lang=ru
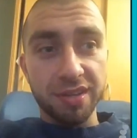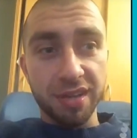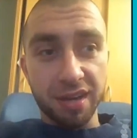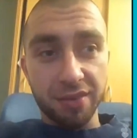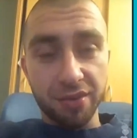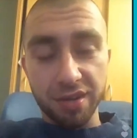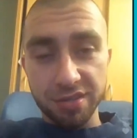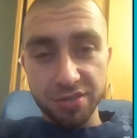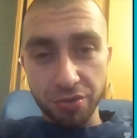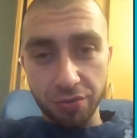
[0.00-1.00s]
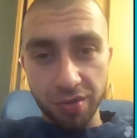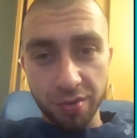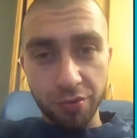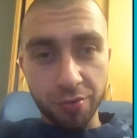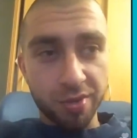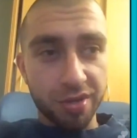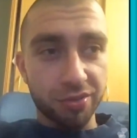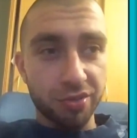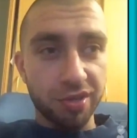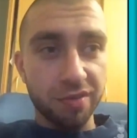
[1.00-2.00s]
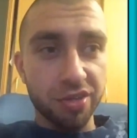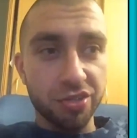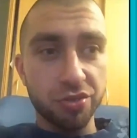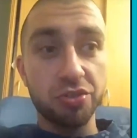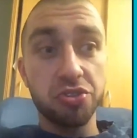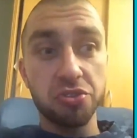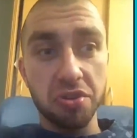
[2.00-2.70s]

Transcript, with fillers: Якова с нового альбома, которые говорят, что ты что,